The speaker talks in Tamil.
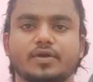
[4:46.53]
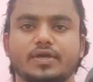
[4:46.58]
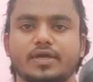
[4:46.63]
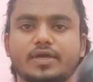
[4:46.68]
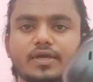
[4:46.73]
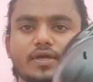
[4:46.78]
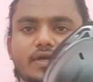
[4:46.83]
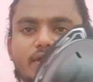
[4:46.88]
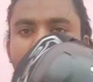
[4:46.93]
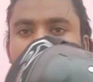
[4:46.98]
ஓகே
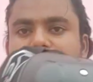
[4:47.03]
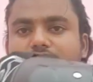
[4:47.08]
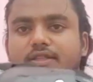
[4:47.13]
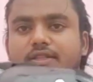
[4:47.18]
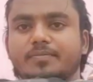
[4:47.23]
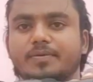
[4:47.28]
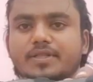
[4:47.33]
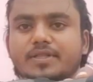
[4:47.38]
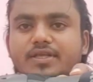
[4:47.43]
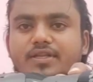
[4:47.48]
இது
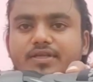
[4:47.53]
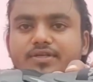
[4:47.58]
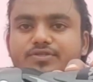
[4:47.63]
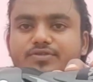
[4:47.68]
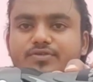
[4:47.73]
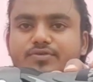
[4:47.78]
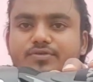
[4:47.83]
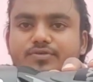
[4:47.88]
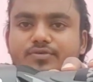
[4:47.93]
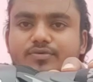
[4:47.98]
பார்த்தீங்கன்னா
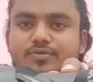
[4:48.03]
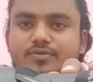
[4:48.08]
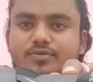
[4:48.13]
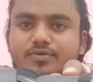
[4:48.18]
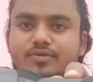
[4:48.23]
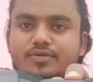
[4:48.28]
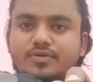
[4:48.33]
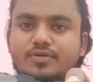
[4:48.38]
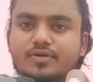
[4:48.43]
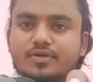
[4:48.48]
ஸோ
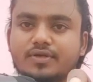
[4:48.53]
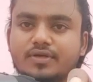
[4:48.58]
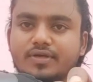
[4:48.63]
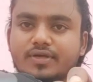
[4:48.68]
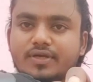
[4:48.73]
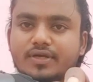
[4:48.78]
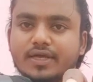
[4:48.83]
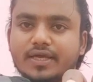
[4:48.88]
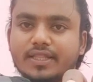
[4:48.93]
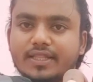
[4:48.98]

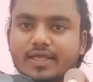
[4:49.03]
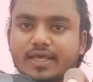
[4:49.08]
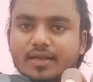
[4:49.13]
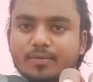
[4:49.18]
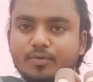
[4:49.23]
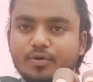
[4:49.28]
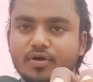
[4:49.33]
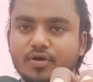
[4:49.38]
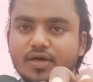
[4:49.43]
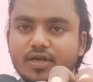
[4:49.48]
இது
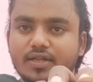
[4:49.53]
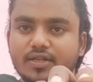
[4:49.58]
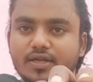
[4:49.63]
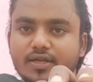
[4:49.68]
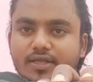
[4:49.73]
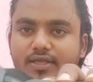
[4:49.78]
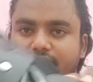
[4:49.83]
எல்போ கார்டுன்னு